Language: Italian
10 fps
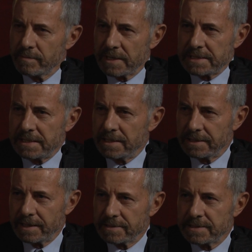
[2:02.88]
del
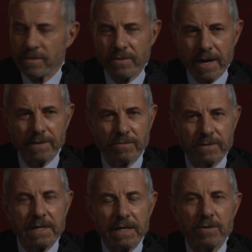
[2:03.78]
Mastelletta restaurato
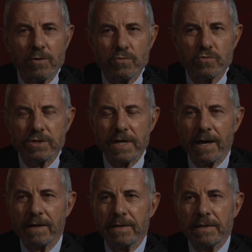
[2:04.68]
venne
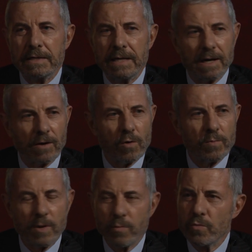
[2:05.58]
inclusa nella
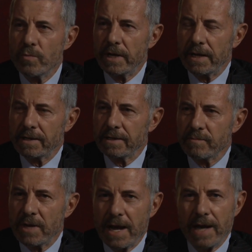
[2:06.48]
copia pubblica del
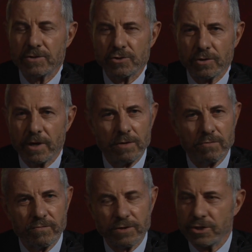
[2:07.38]
bilancio, che è
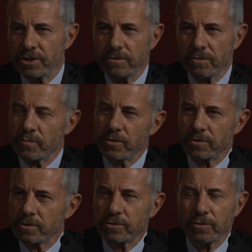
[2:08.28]
un fascicolo
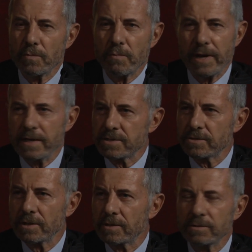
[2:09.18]
piuttosto
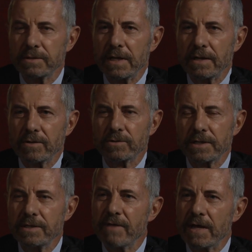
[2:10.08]
complesso che contiene
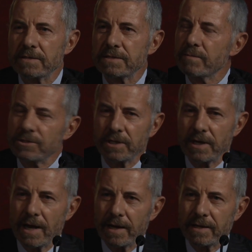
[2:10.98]
cose diverse, ma
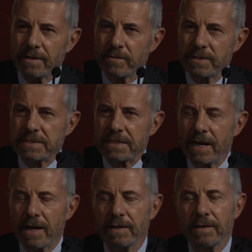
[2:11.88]
c'era anche
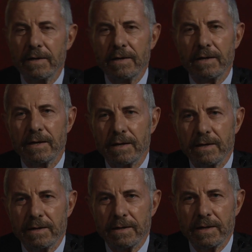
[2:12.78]
questa,
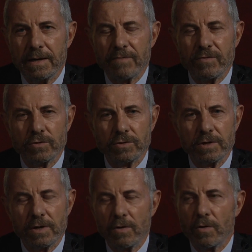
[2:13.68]
eh, la foto
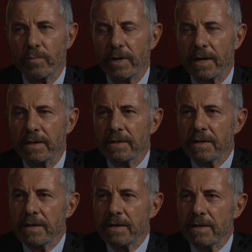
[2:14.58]
dell'opera.
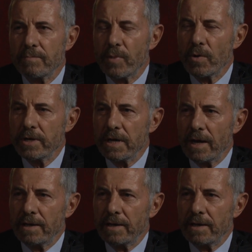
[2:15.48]
poi